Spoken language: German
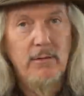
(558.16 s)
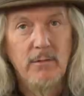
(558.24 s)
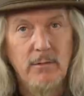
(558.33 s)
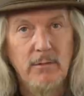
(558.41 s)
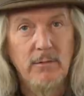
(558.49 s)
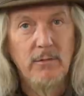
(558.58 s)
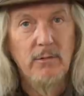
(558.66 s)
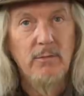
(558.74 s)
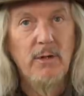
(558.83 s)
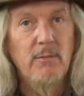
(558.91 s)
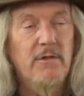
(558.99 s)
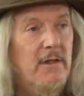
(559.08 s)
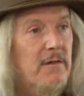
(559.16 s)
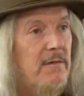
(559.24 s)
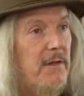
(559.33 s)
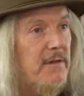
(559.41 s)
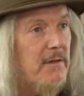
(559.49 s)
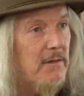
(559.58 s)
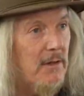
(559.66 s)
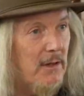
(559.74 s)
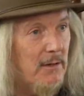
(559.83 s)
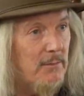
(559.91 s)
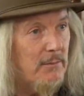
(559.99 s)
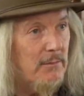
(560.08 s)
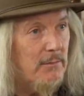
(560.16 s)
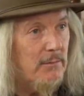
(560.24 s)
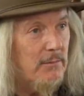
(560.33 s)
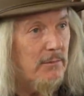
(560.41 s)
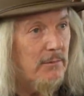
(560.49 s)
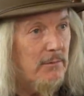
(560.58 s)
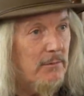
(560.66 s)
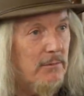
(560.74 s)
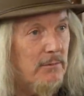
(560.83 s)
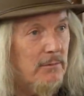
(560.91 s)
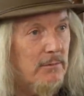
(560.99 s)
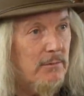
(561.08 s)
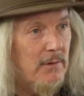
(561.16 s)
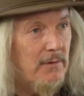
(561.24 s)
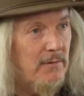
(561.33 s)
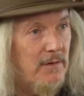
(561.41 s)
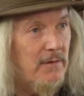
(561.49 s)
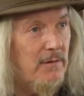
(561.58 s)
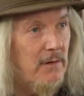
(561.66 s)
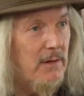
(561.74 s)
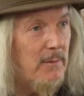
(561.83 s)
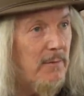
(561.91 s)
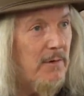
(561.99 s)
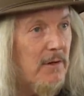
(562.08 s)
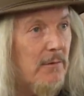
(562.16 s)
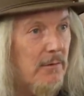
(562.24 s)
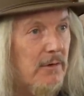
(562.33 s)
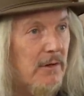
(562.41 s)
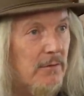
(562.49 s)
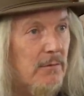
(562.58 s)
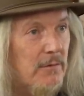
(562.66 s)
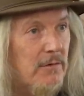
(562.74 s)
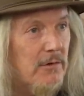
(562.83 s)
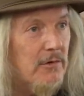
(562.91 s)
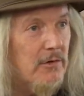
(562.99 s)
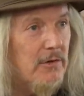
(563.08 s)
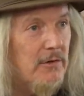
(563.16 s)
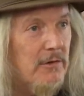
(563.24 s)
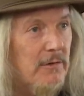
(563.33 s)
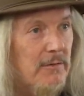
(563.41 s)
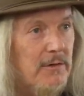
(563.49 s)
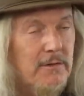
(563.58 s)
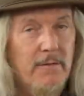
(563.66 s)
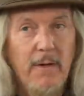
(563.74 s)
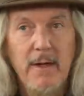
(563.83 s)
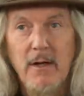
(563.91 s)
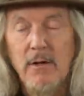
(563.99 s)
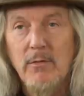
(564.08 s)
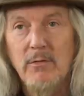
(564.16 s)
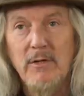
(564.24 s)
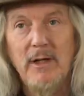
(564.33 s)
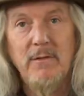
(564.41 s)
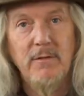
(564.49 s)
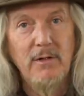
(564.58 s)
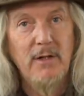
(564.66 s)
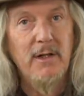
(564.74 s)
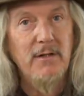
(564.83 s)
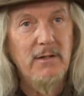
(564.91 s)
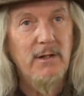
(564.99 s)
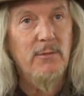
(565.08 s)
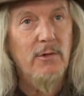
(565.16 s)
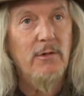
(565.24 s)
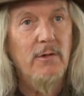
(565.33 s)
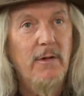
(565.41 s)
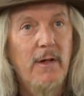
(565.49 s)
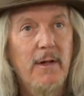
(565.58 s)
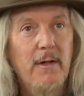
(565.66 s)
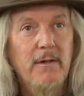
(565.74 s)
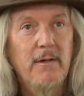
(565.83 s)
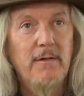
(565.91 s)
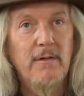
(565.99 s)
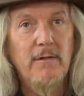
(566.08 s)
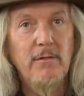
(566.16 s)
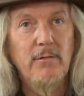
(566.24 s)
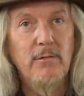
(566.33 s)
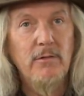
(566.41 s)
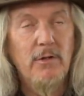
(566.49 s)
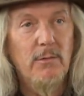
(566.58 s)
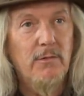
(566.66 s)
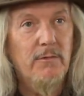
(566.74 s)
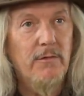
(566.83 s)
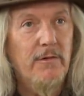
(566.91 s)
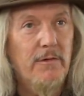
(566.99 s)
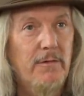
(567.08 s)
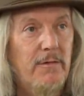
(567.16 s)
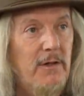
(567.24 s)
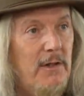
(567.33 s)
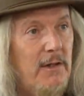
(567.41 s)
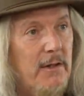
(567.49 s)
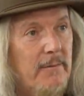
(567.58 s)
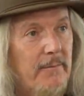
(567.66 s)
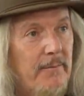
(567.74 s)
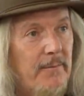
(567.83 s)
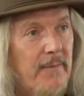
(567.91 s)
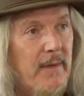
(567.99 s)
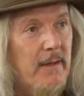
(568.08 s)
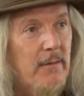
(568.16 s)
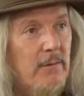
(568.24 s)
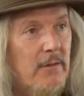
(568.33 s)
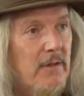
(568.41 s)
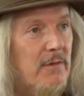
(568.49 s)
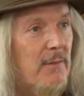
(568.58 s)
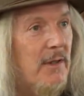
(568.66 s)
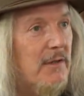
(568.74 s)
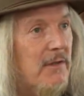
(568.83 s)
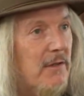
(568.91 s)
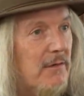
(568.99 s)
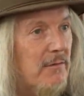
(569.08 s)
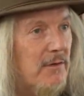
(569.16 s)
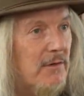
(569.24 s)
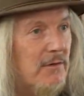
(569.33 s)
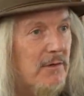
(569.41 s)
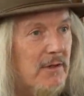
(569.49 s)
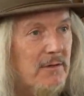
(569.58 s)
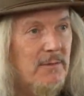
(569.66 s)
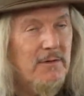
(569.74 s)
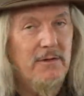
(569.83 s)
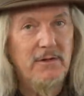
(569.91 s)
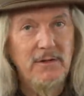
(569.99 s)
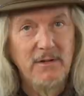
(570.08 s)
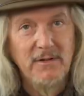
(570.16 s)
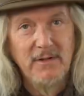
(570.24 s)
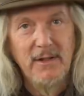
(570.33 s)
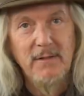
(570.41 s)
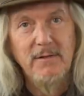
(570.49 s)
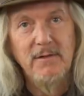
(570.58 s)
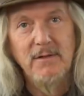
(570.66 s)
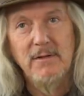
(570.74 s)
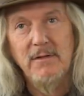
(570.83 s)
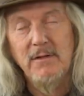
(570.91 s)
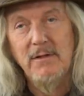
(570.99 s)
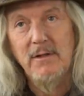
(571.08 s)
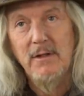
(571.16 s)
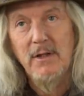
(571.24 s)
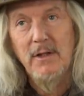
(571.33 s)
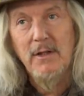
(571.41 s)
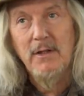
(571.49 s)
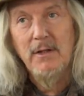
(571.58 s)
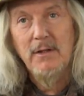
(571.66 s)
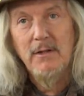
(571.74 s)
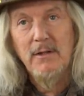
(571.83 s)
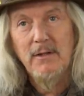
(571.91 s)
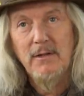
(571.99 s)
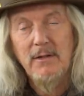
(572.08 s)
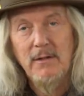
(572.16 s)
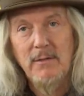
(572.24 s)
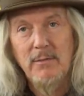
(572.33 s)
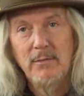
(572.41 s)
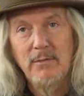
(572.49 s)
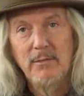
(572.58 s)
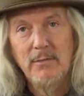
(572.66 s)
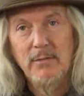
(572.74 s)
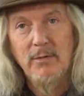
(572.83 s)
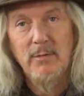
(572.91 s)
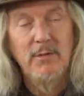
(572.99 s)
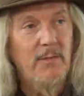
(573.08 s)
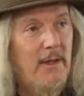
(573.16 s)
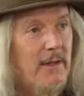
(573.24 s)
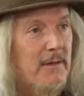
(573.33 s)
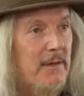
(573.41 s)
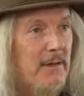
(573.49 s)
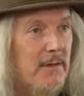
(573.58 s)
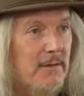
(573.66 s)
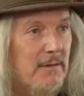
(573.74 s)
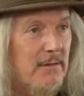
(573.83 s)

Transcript: Und man muss das Wissen haben das Wissen, in dem Fall auch das kunstgeschichtliche Wissen. Und dann vielleicht eben noch dieses unterbewusste Feeling. Und das mache ich ja sowieso, dass man sich in die Zeit versetzt, in die, in die Problematik.